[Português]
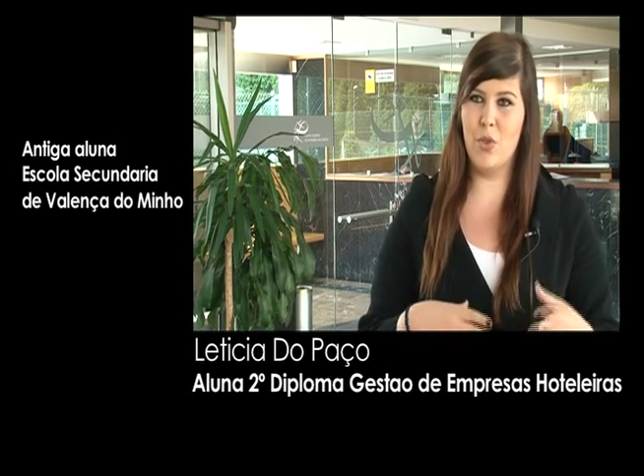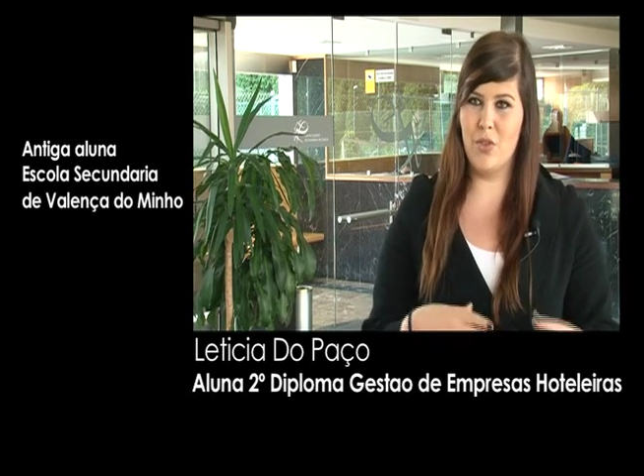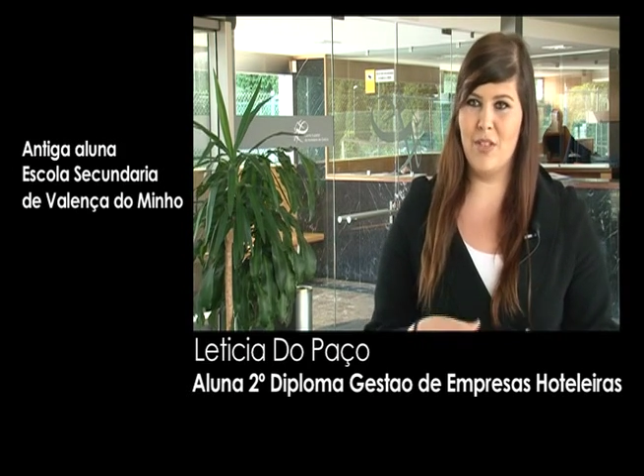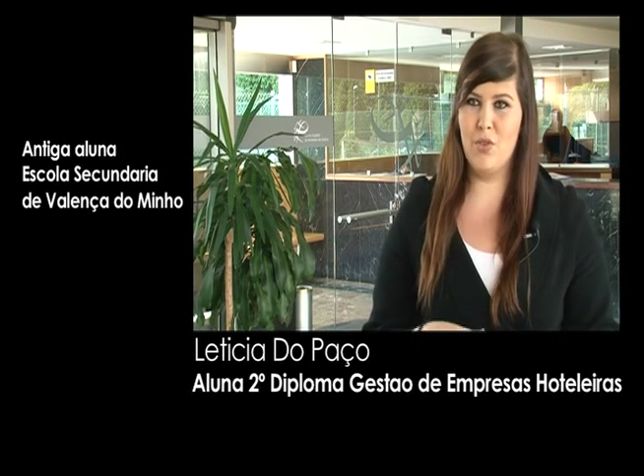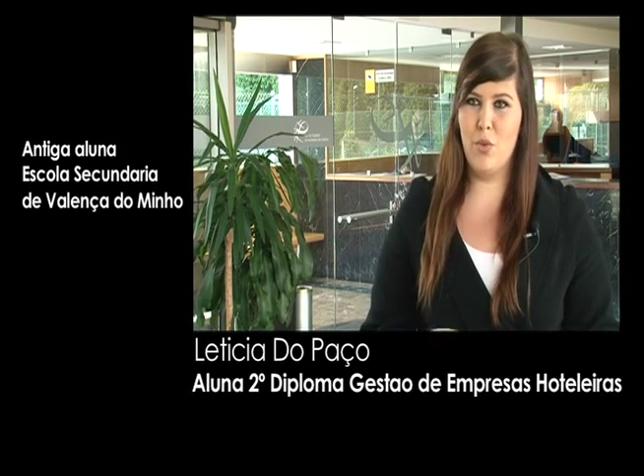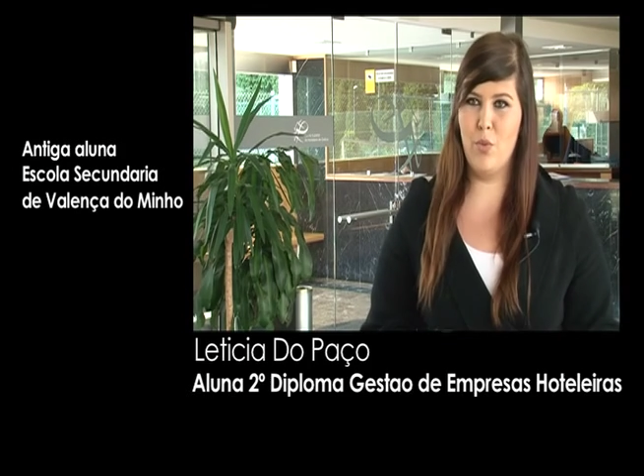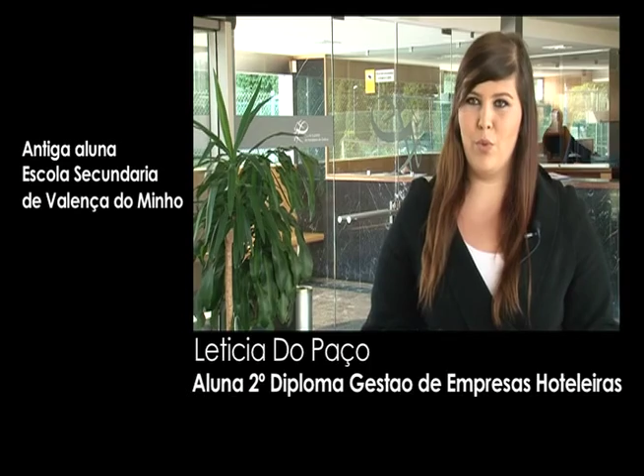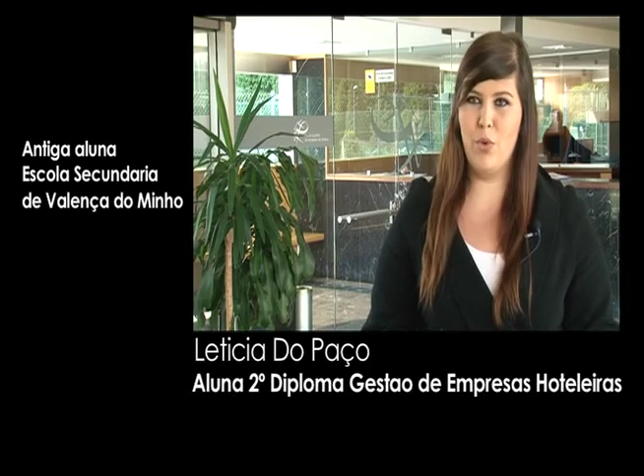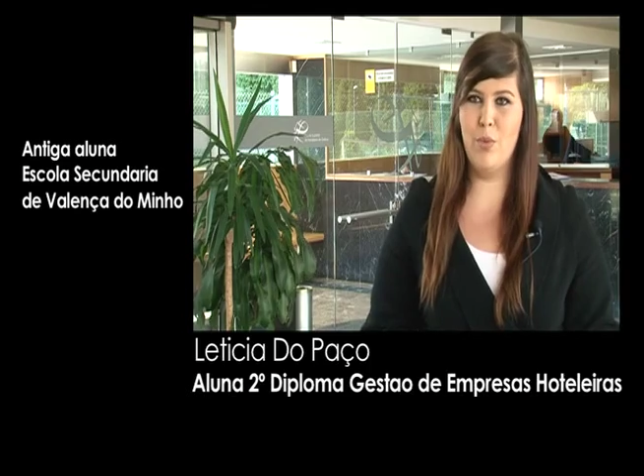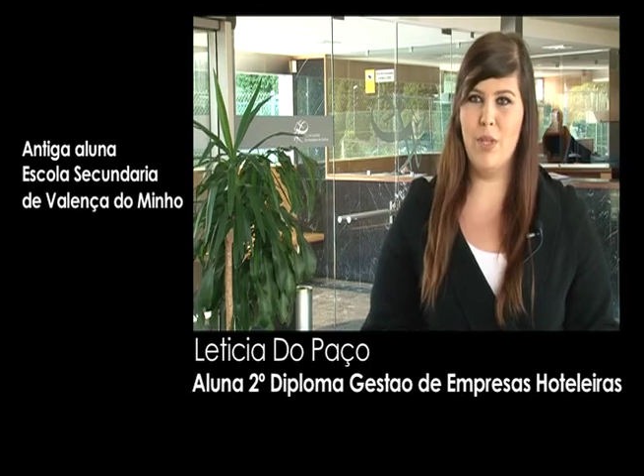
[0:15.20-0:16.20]
do contato com o
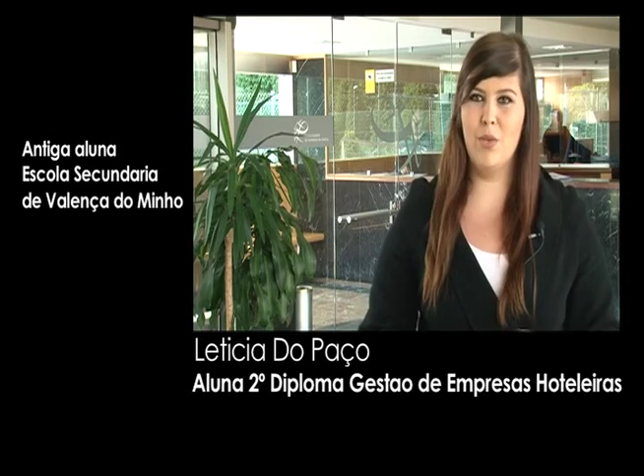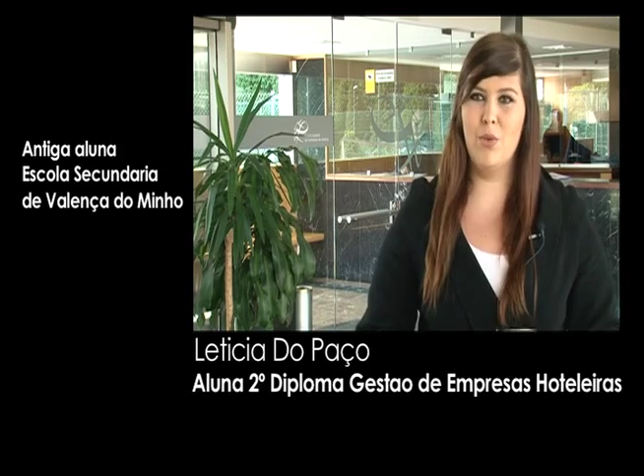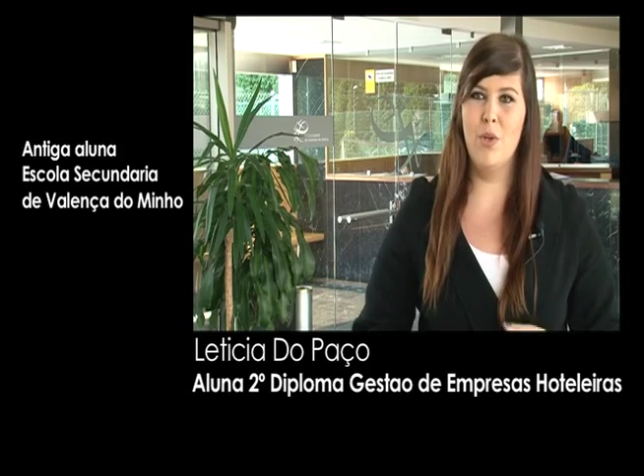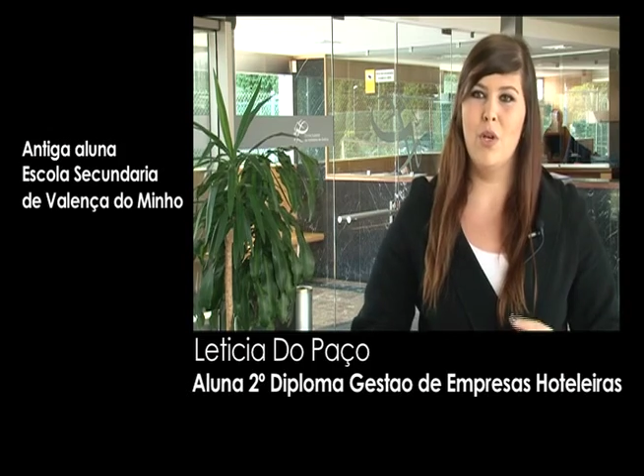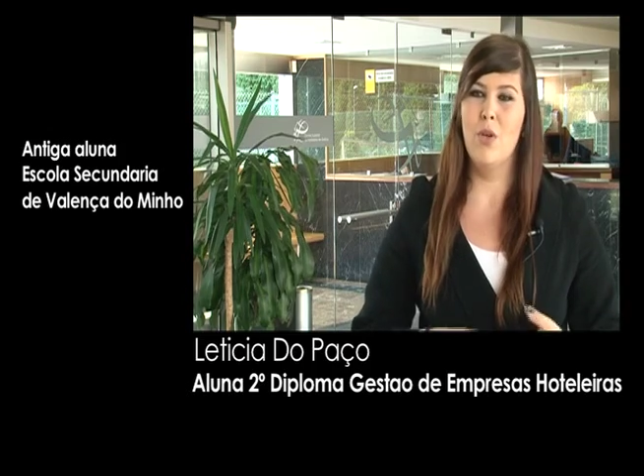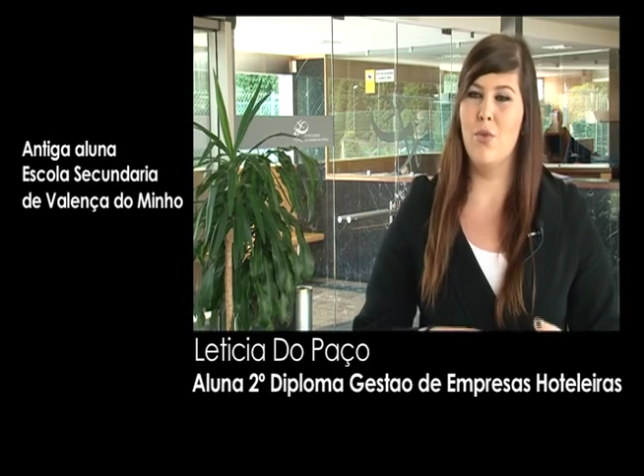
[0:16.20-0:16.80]
público,